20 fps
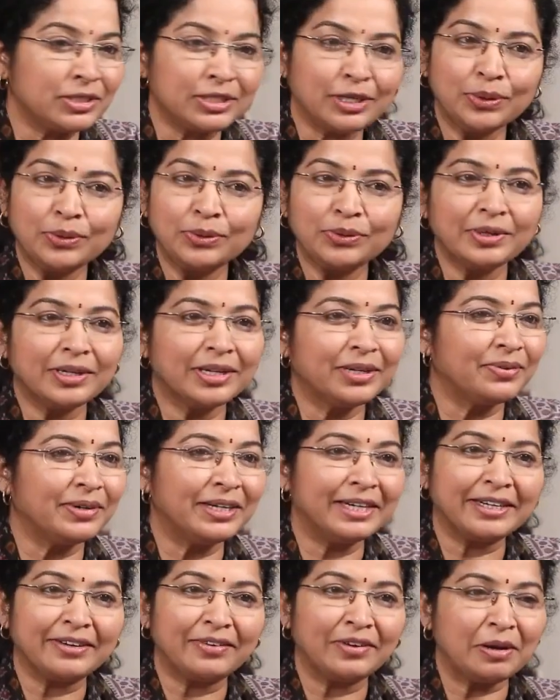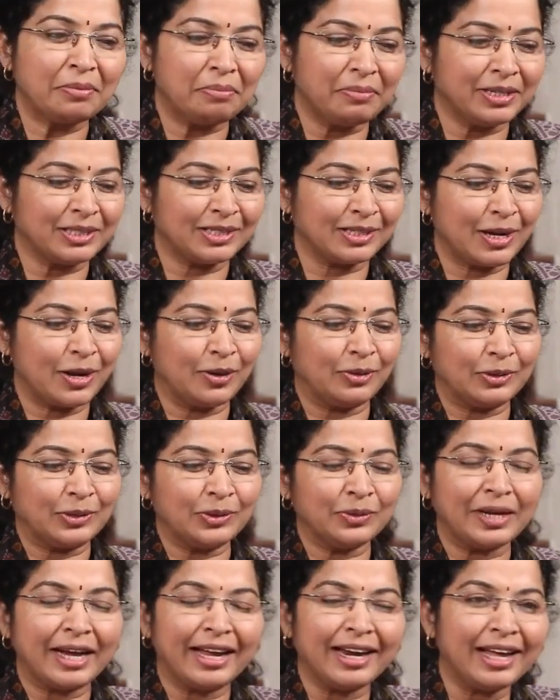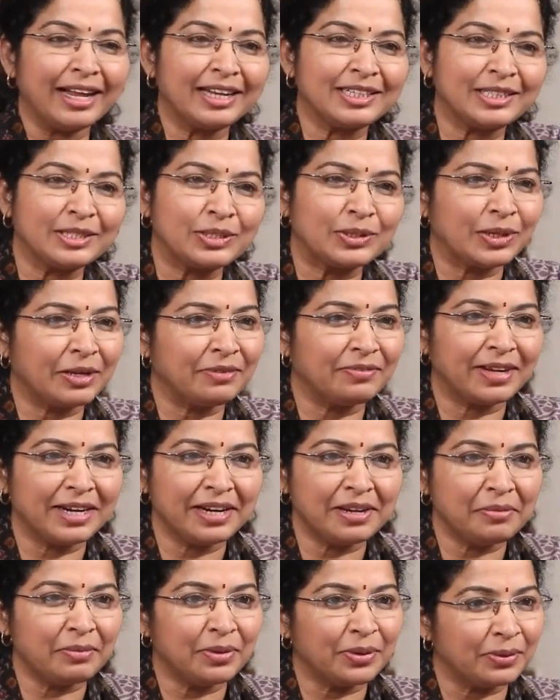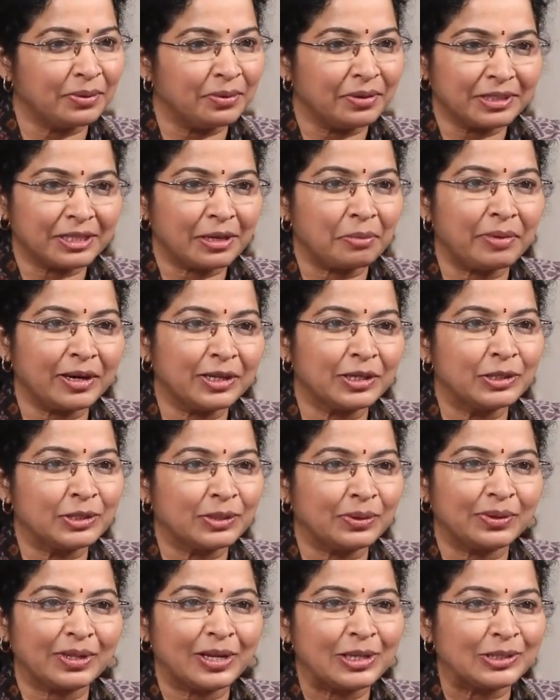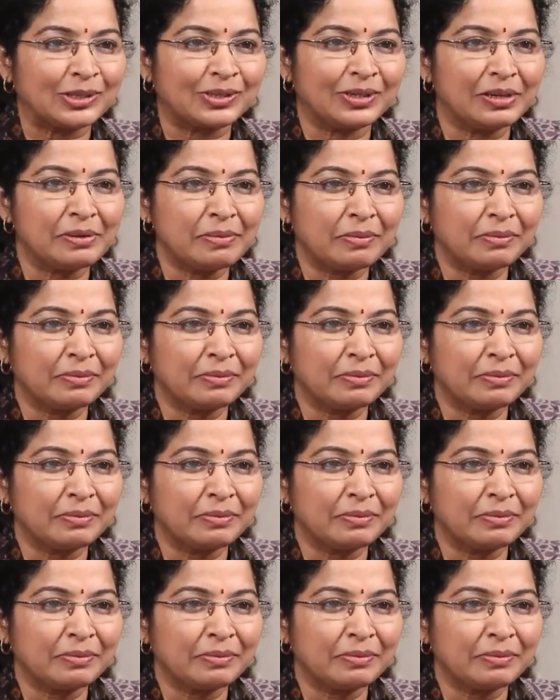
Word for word: ఇప్పుడు జరుగుతున్నటువంటి డెవలప్మెంట్స్ కావచ్చు అనాలిసిస్లు ఇవన్నీ మీరు దానిలో